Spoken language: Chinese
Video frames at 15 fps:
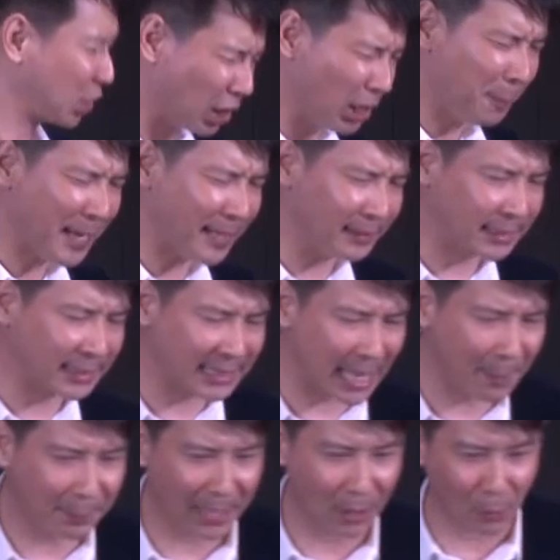诗篇
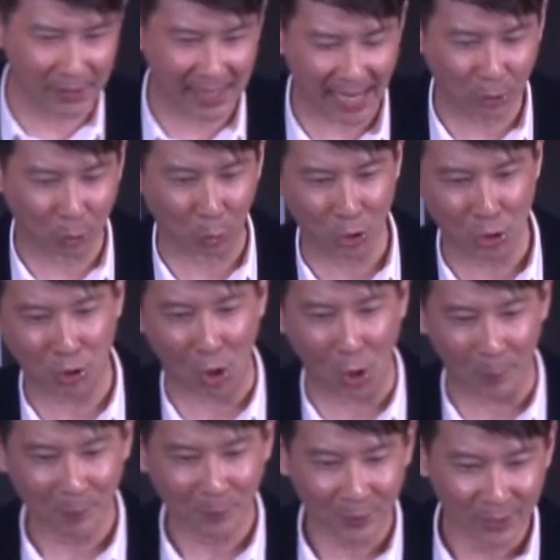23篇，我在读的时
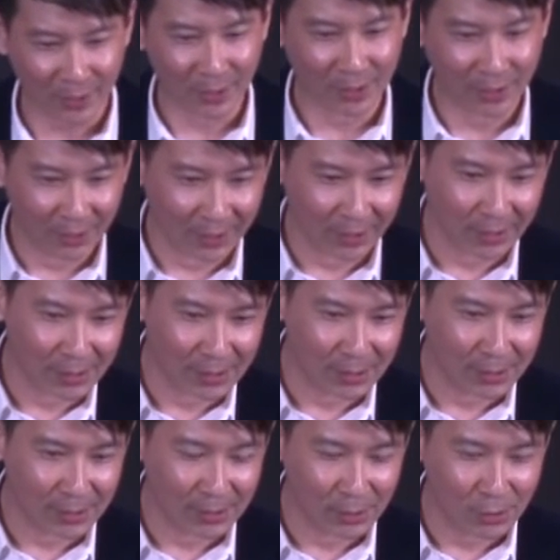候，
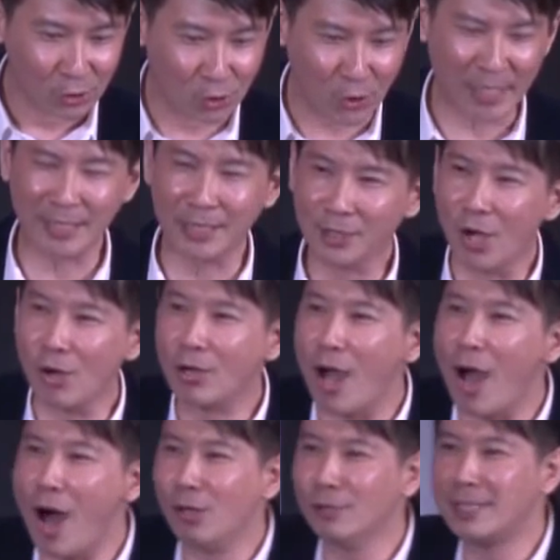最能够
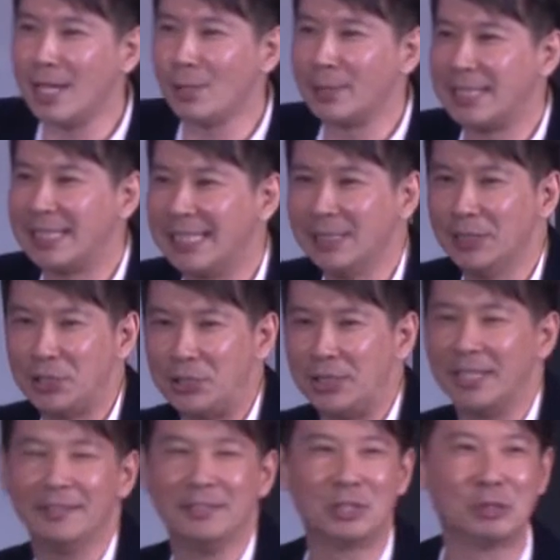扣着我的心
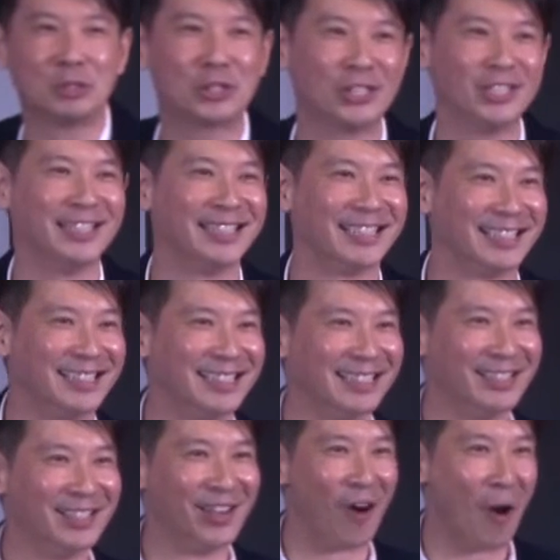弦的就是
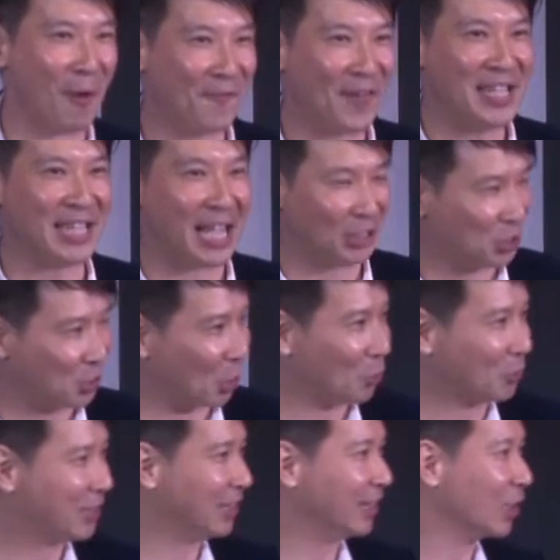我们非常
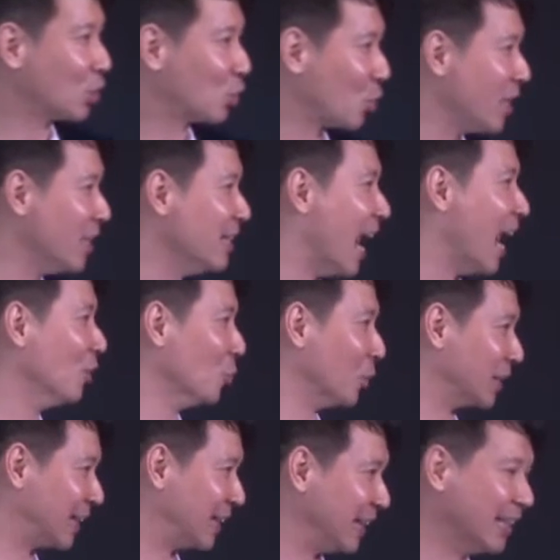熟悉的，虽
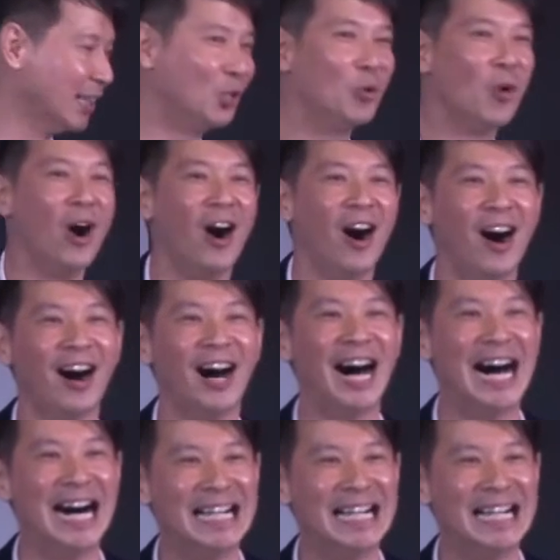然我行过